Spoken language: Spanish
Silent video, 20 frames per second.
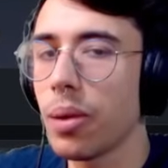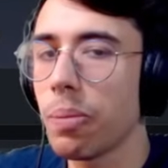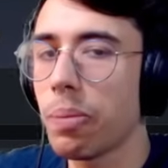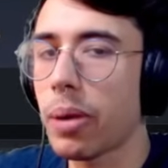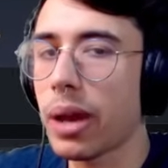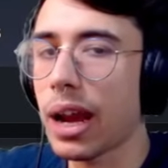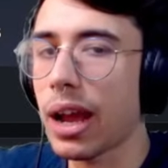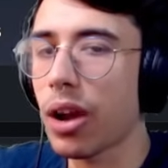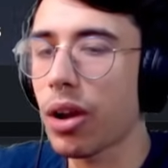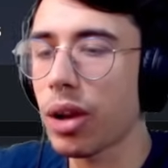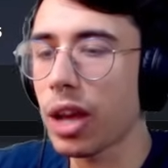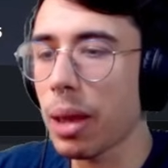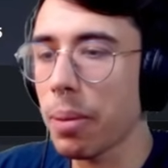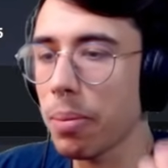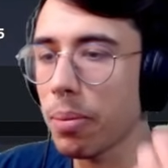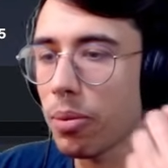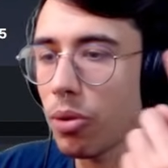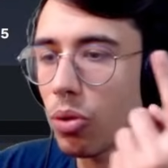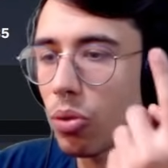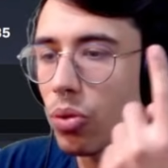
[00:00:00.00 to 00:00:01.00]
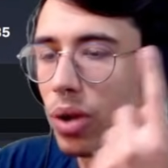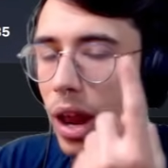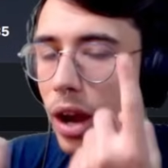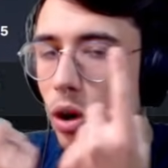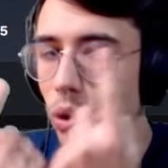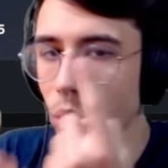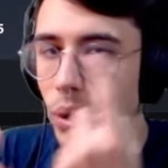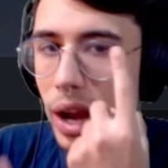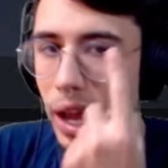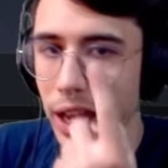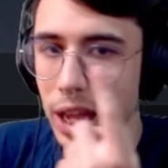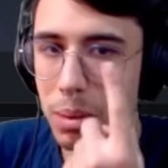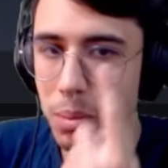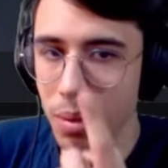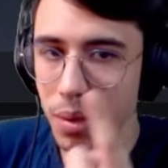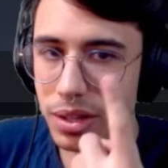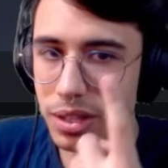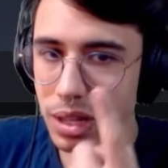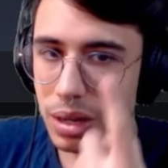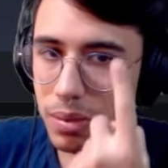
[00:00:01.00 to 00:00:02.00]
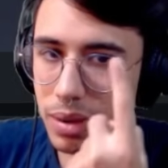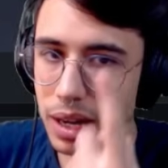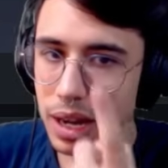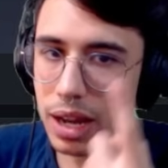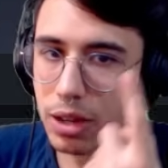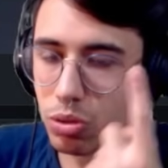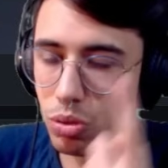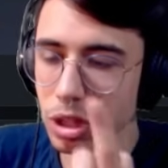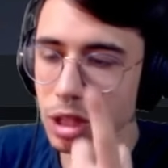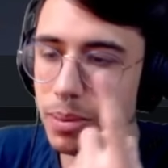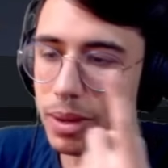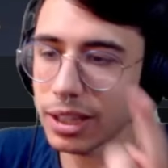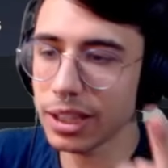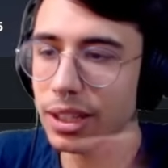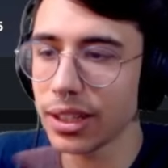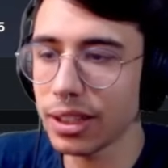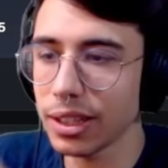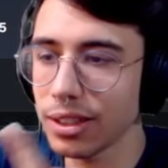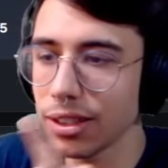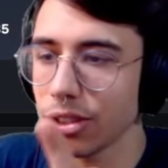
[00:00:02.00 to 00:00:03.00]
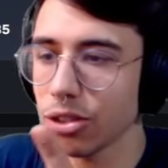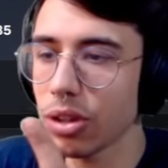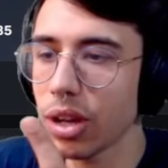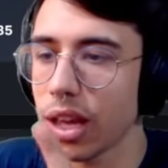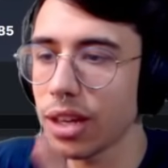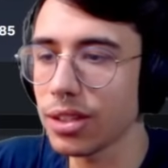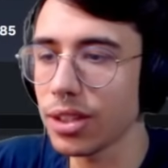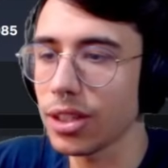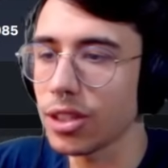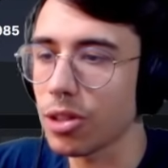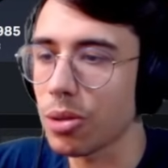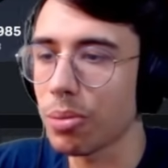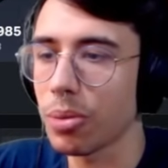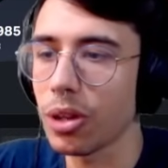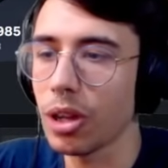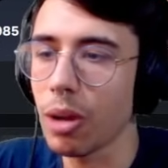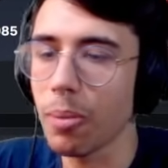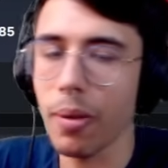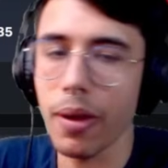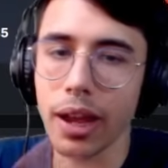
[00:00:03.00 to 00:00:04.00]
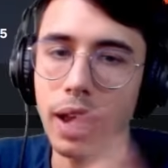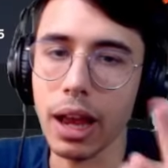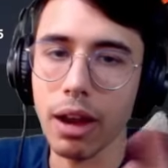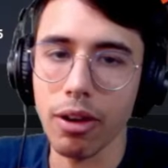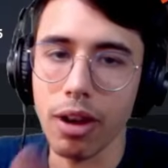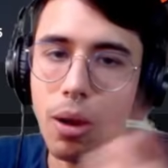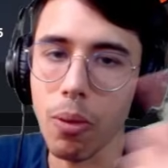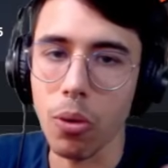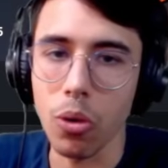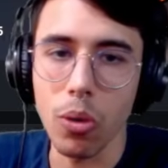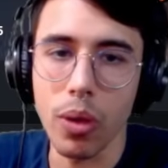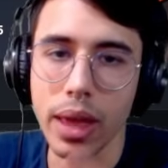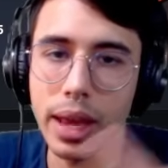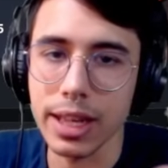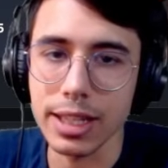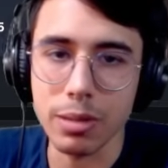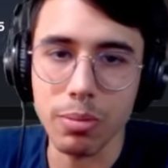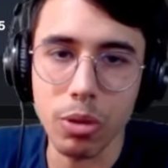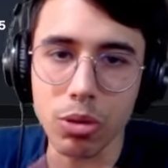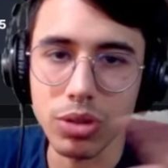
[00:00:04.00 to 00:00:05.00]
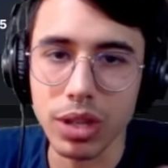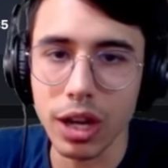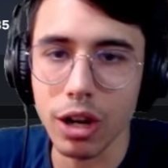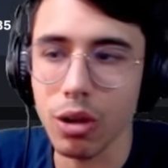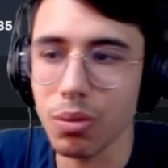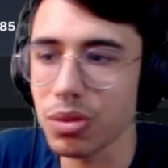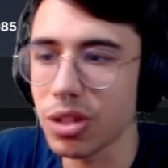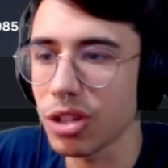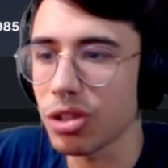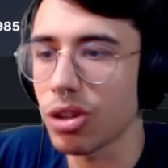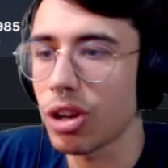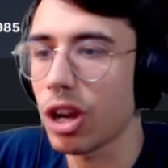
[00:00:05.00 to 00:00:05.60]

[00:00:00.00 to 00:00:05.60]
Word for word: para que una runa que me va a servir las últimas 36 horas de Season. Pero pues, no me vengan con la boludez de que se puede usar en Off-Season.